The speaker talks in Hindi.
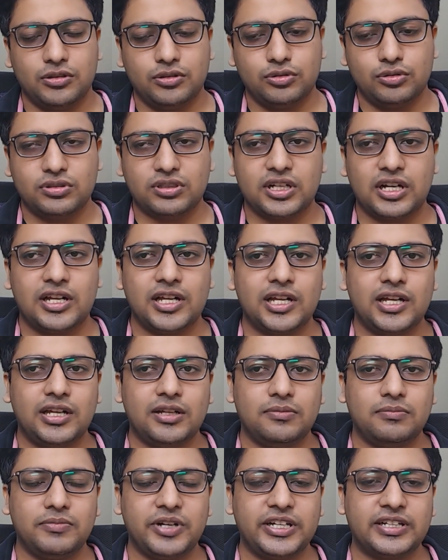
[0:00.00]
दूसरा
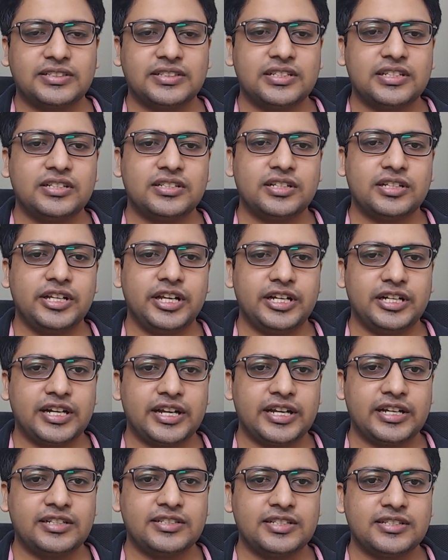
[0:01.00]
मेरा सजेशन ये
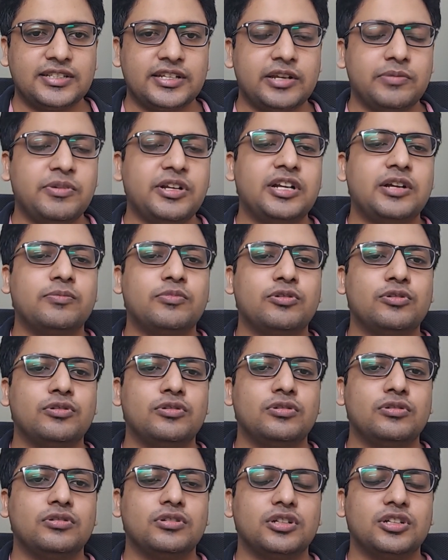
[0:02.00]
रहेगा जैसे कि मैंने आपको
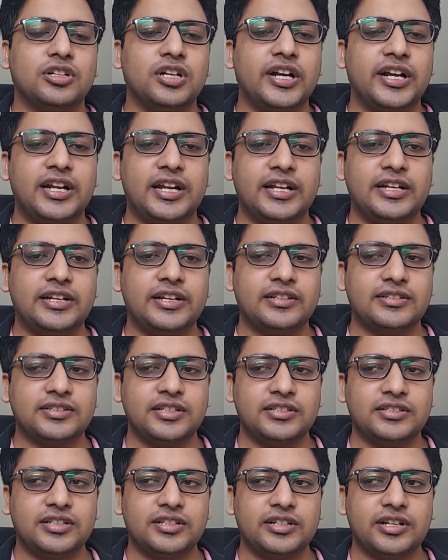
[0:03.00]
ग्रे लाइन के
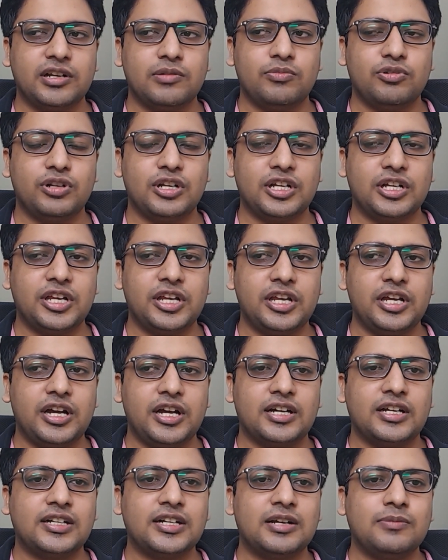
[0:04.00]
एक्सटेंशन के लिए बोला कि
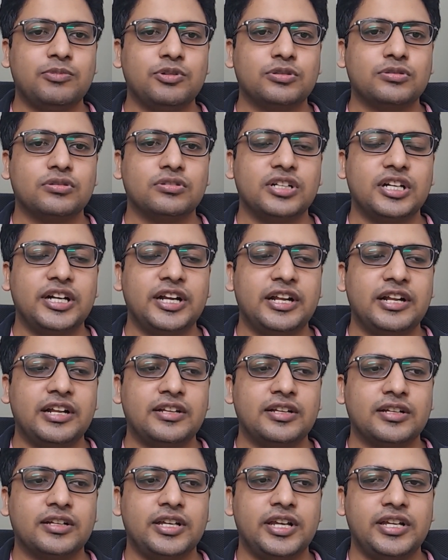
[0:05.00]
अगर आप उसको नरेला
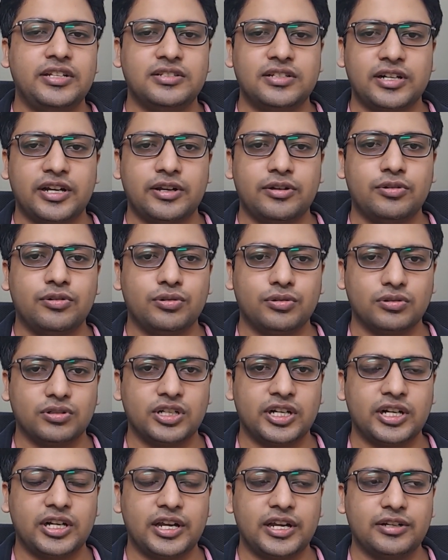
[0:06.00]
तक खींच रहे हो
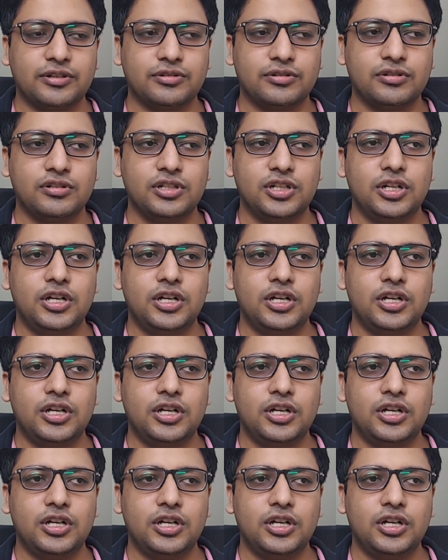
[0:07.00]
ग्रे लाइन को